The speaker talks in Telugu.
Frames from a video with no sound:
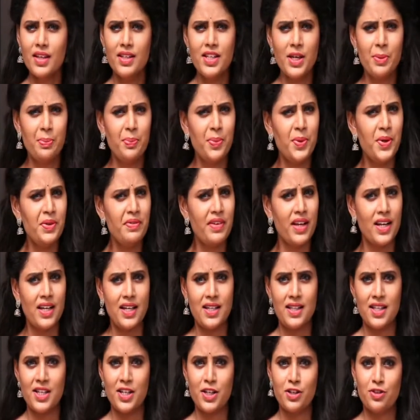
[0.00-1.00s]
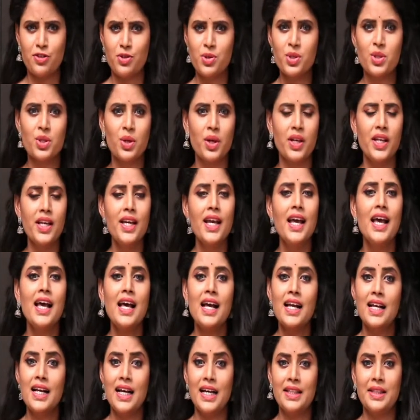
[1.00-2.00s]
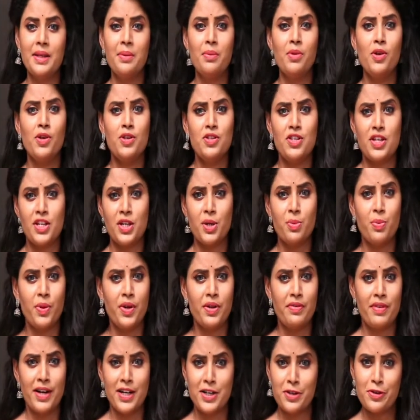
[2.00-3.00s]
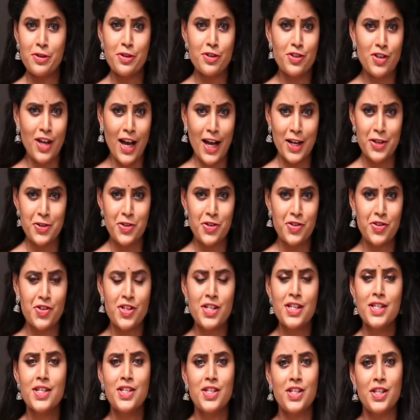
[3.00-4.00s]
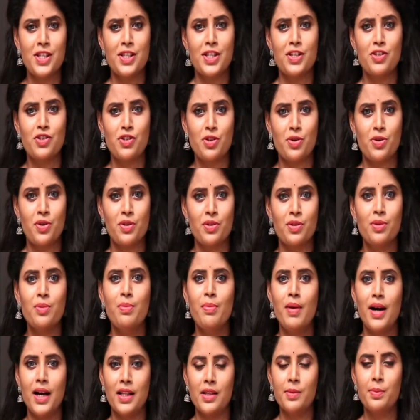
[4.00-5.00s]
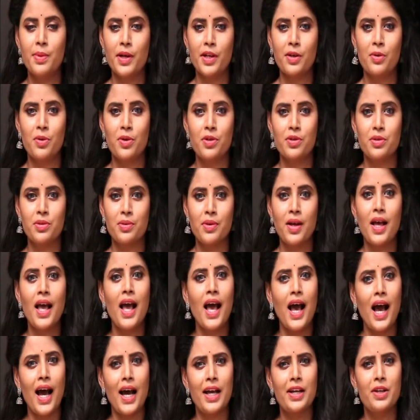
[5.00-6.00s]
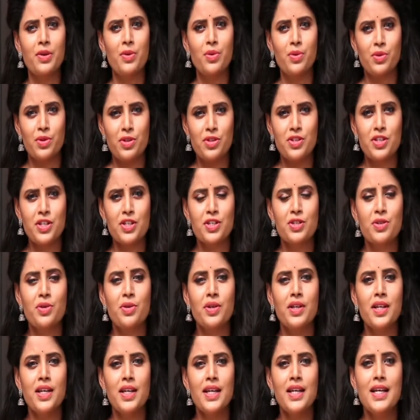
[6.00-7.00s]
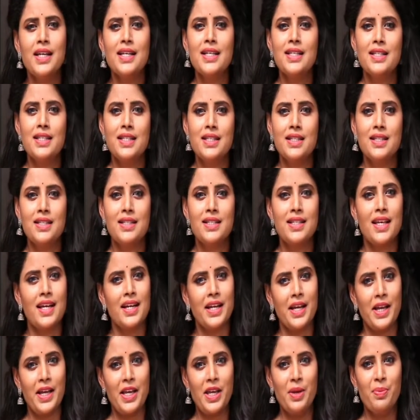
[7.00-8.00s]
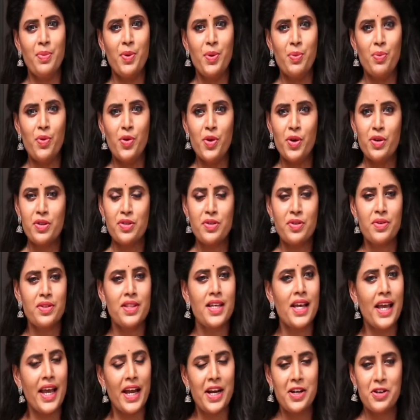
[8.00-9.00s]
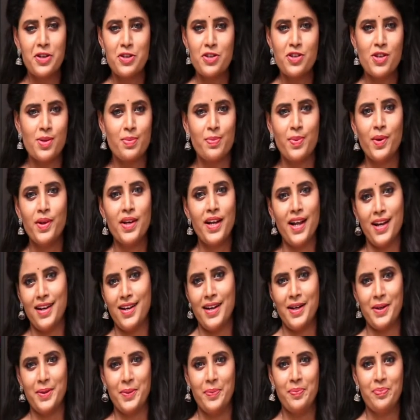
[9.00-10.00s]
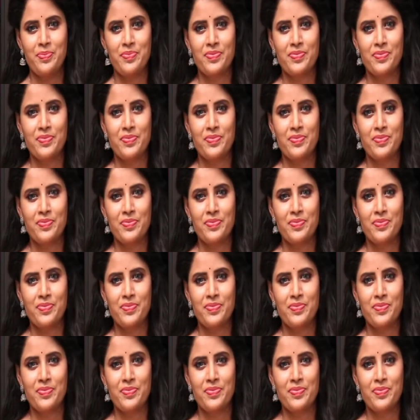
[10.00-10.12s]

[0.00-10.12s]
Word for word: ఎప్పుడు వెనక్కి తిరిగి చూసుకొని గతంలో జరిగిపోయిన వాటి గురించి ఆలోచించి చింతించకూడదు బాధపడకూడదు అని గుర్తు చేసుకుని సరే ఇప్పుడు మూడో సూక్తి ఏంటో చెప్పు అని అన్నాడు